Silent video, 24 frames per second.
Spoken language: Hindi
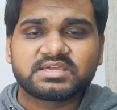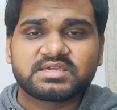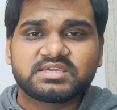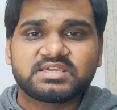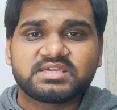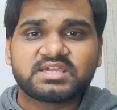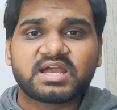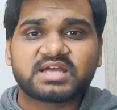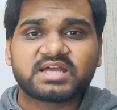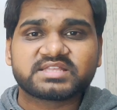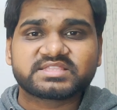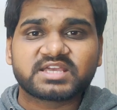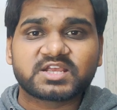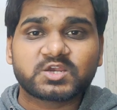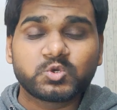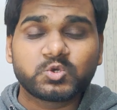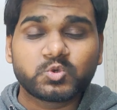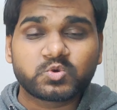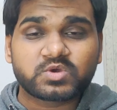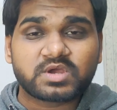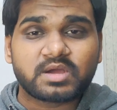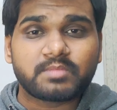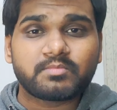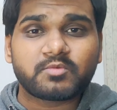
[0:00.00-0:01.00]
यहाँ तक
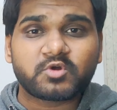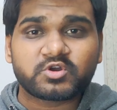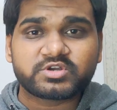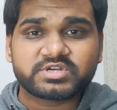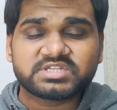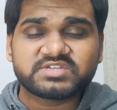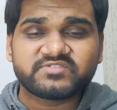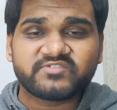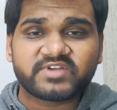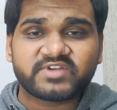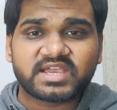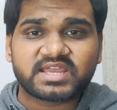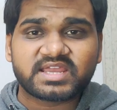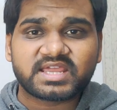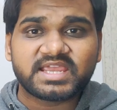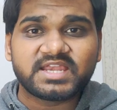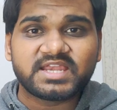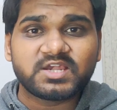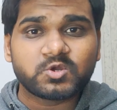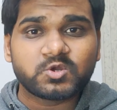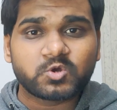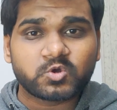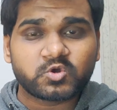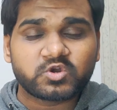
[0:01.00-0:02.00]
लुका मॉड्रिज वगैरह इन
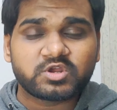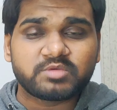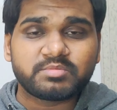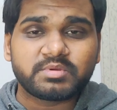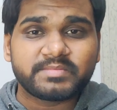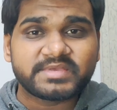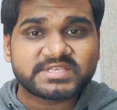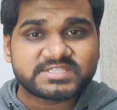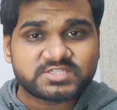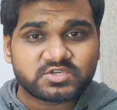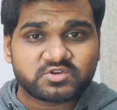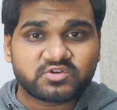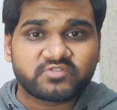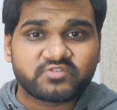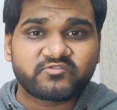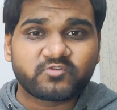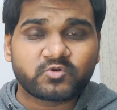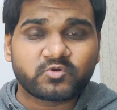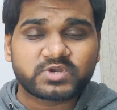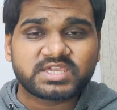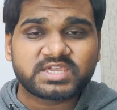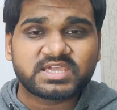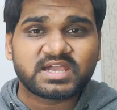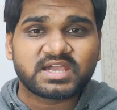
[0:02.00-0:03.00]
लोगों ने भी मेसी को
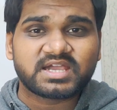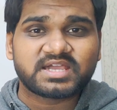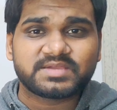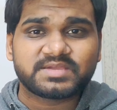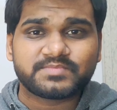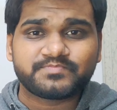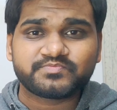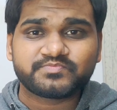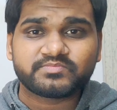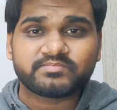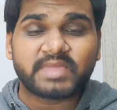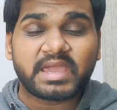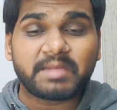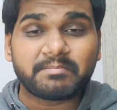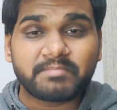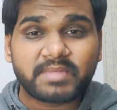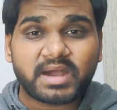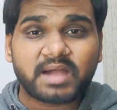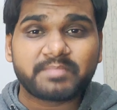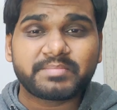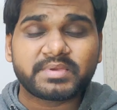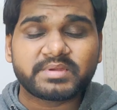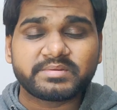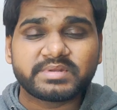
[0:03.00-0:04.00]
वोट किया है
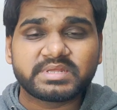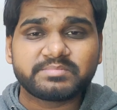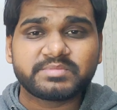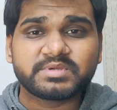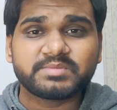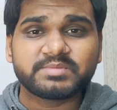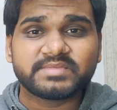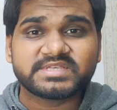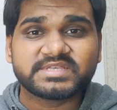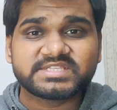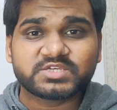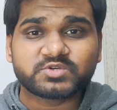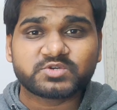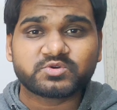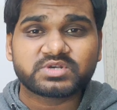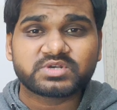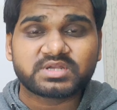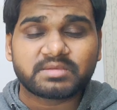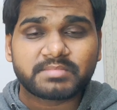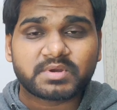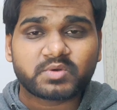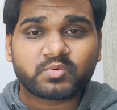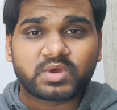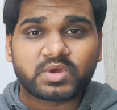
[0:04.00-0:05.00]
एम्बापे ने भी मेसी को
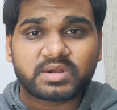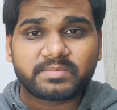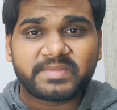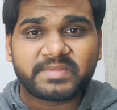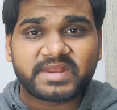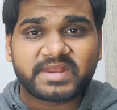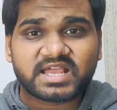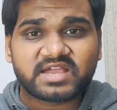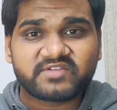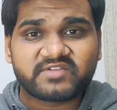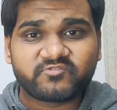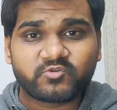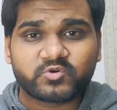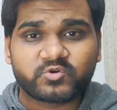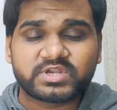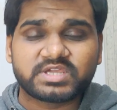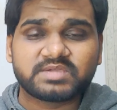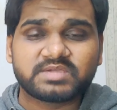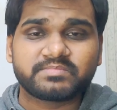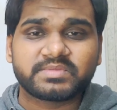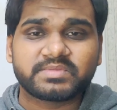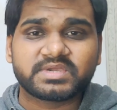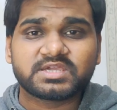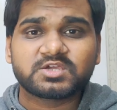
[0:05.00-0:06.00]
नंबर वन पे रखा है वोटिंग
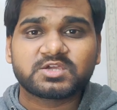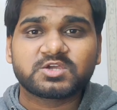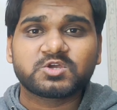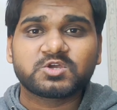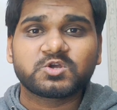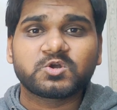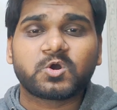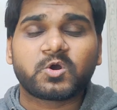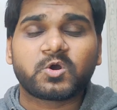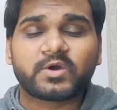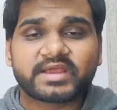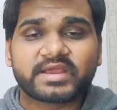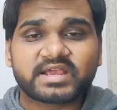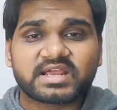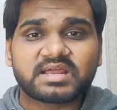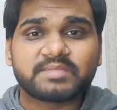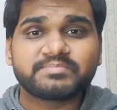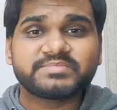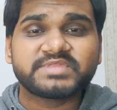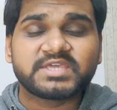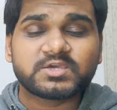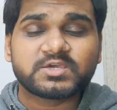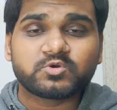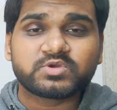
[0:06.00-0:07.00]
पे और अगर आप
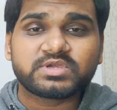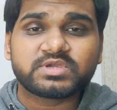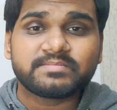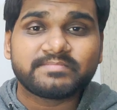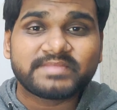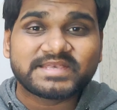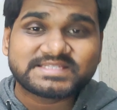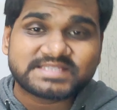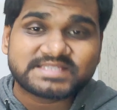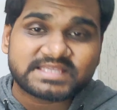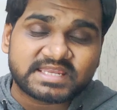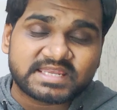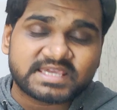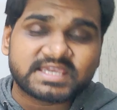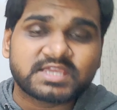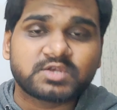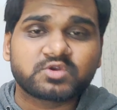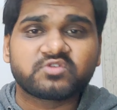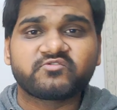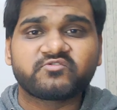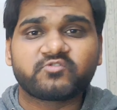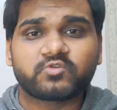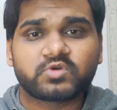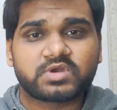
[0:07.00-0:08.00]
देखो कि मेसी ने किन
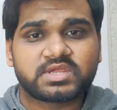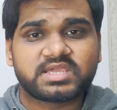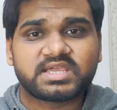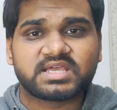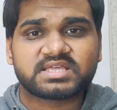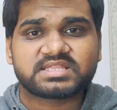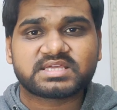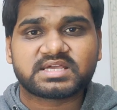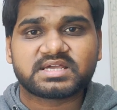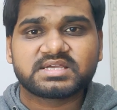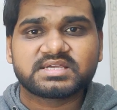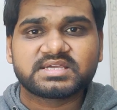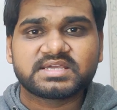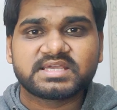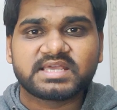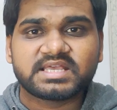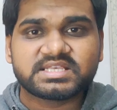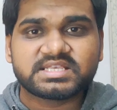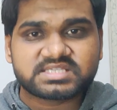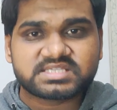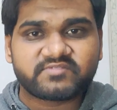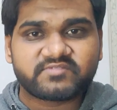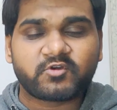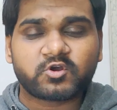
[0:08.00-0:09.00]
को वोट किया था
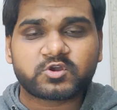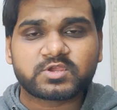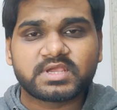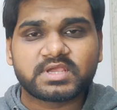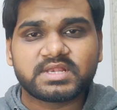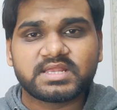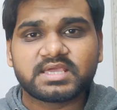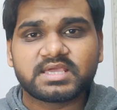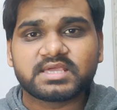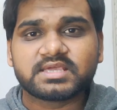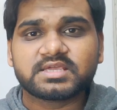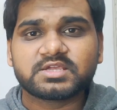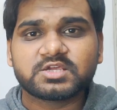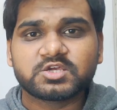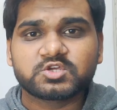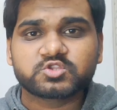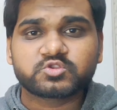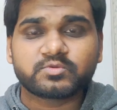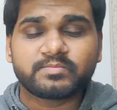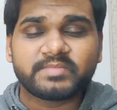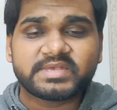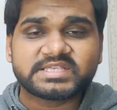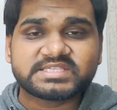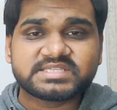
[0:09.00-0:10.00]
इस अवार्ड के लिए तो
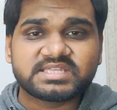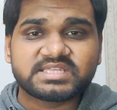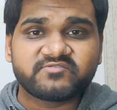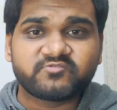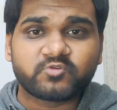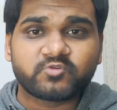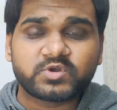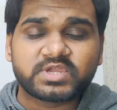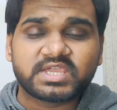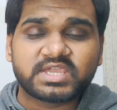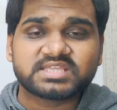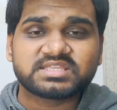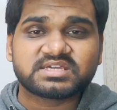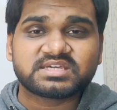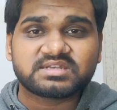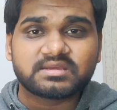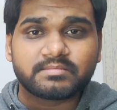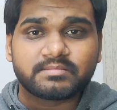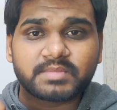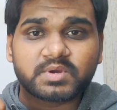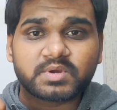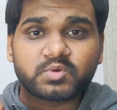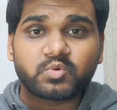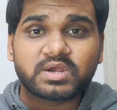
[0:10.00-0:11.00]
मेसी ने वोट किया था
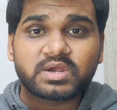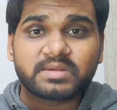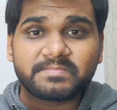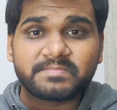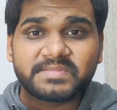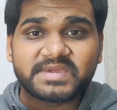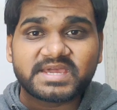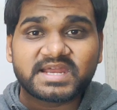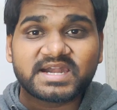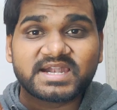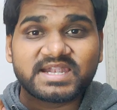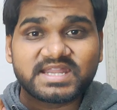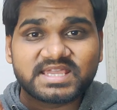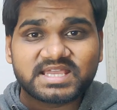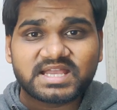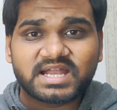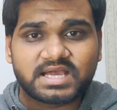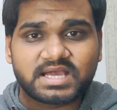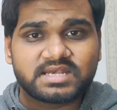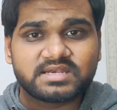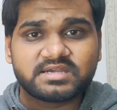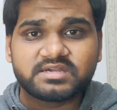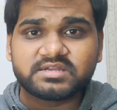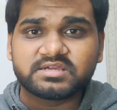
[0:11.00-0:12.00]
नंबर वन पे अर्लिंग
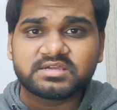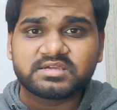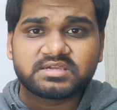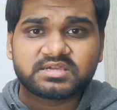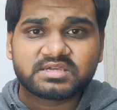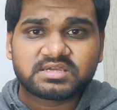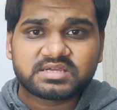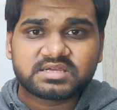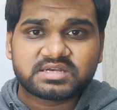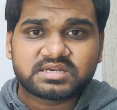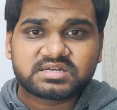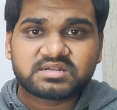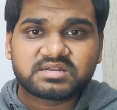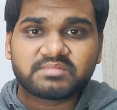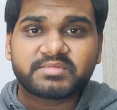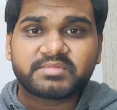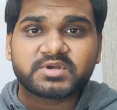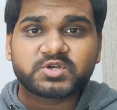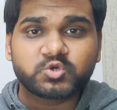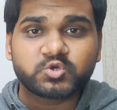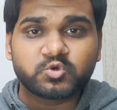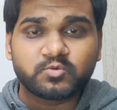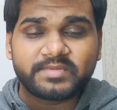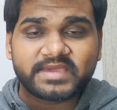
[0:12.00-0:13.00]
हालंड नंबर
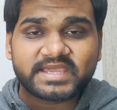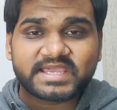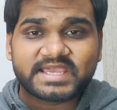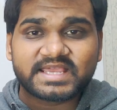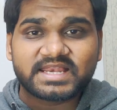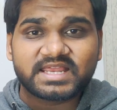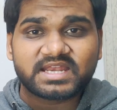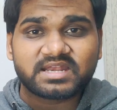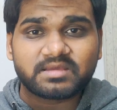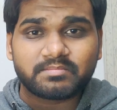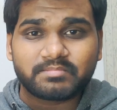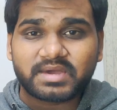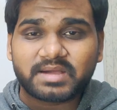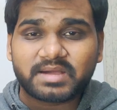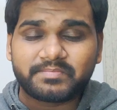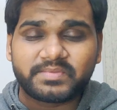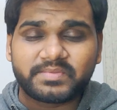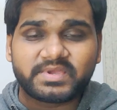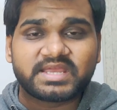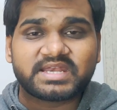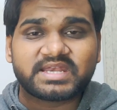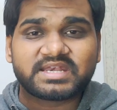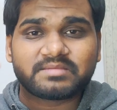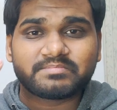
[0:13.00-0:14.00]
टू पे किलियन
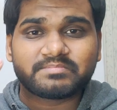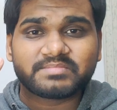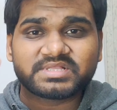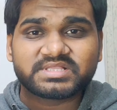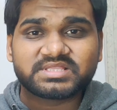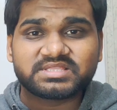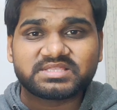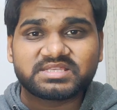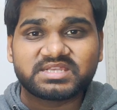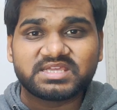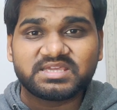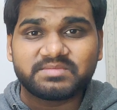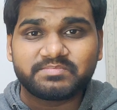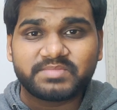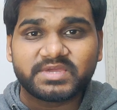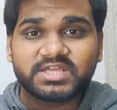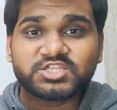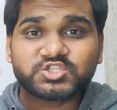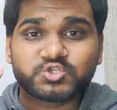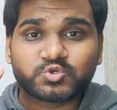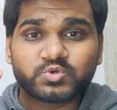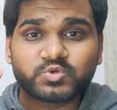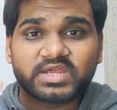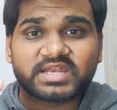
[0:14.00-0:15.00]
एम्बापे नंबर थ्री पे
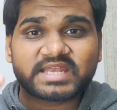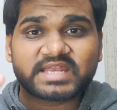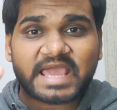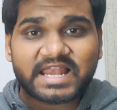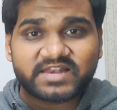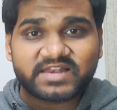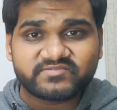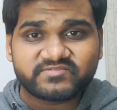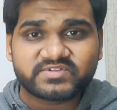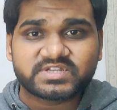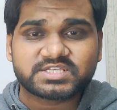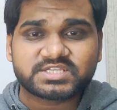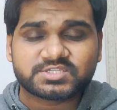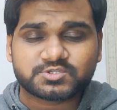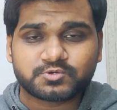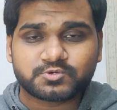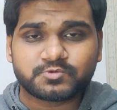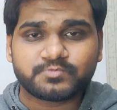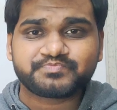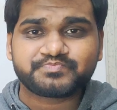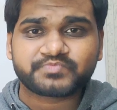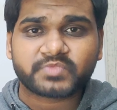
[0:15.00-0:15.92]
जूलियन एल्वरेस को